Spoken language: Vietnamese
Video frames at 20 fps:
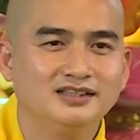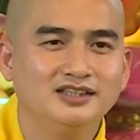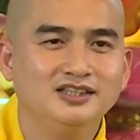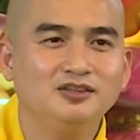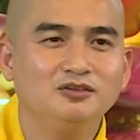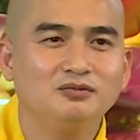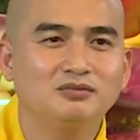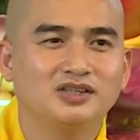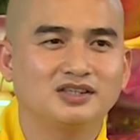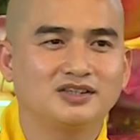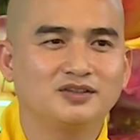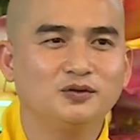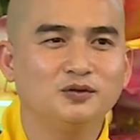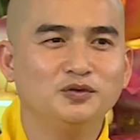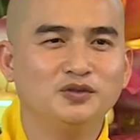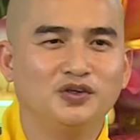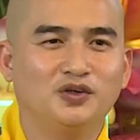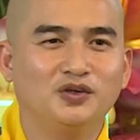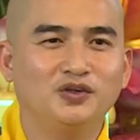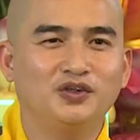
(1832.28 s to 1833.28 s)
nếu mà
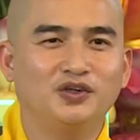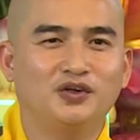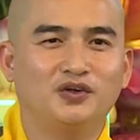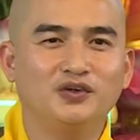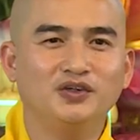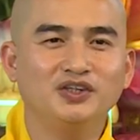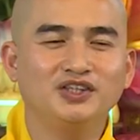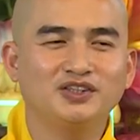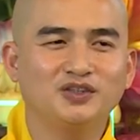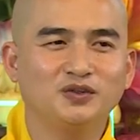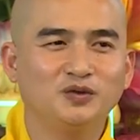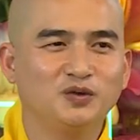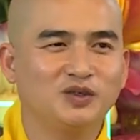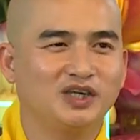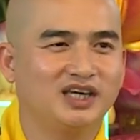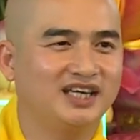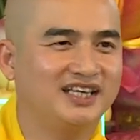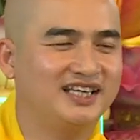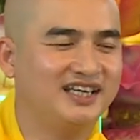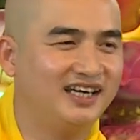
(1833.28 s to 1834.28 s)
tu giỏi giỏi tu
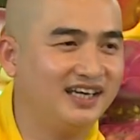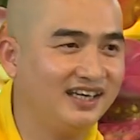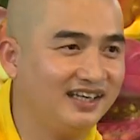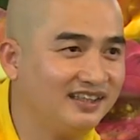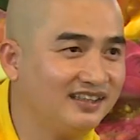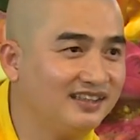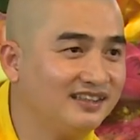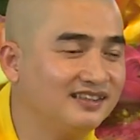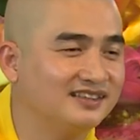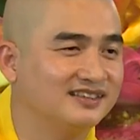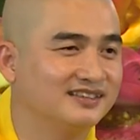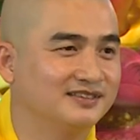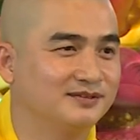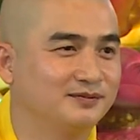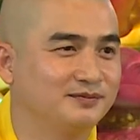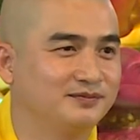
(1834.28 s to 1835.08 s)
kha khá đó